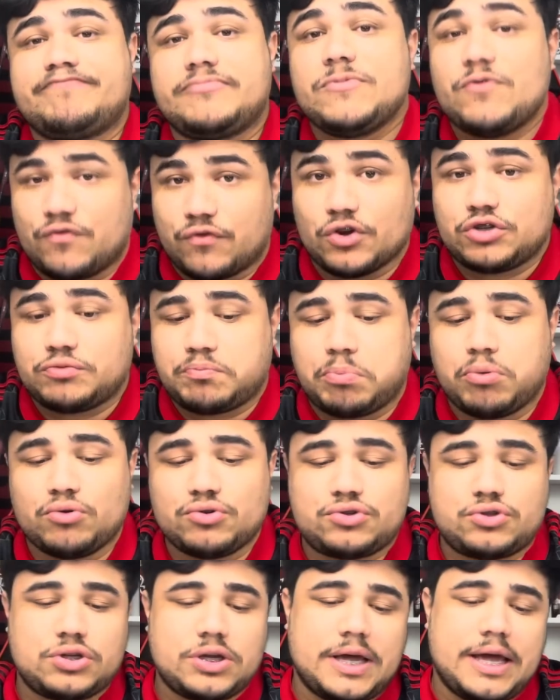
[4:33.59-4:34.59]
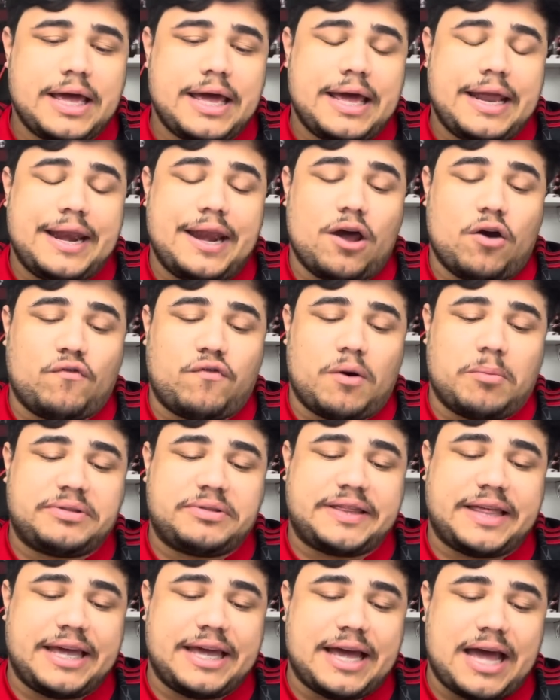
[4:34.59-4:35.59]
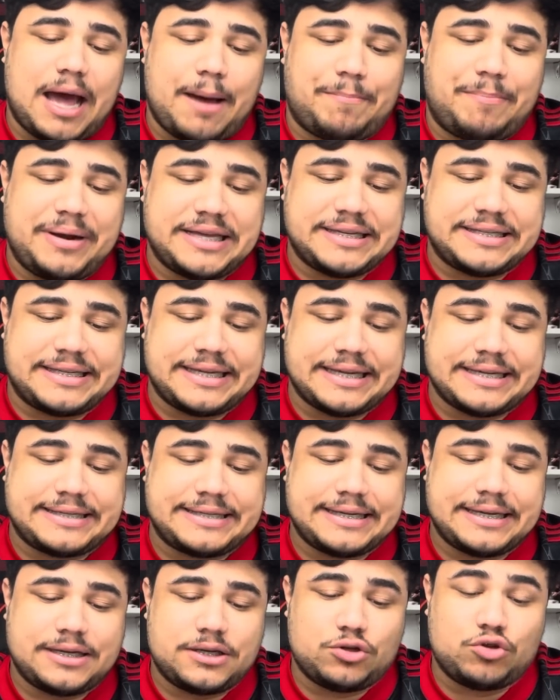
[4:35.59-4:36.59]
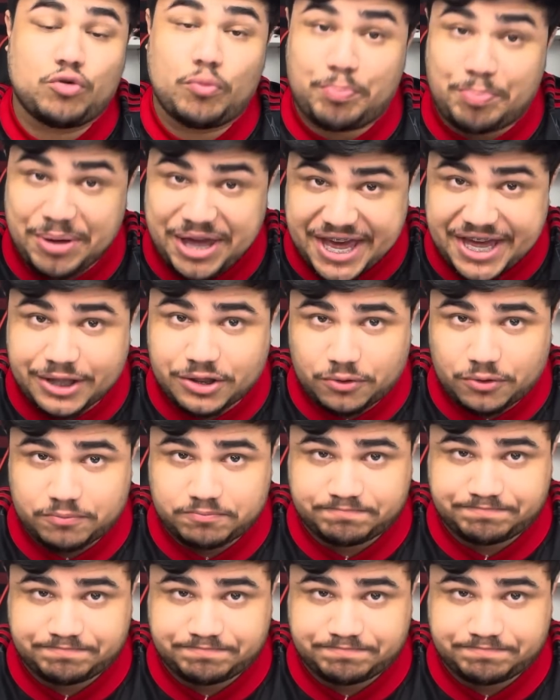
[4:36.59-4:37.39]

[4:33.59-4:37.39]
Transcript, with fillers: que foi expulso, não vão ter a presença do Pedro,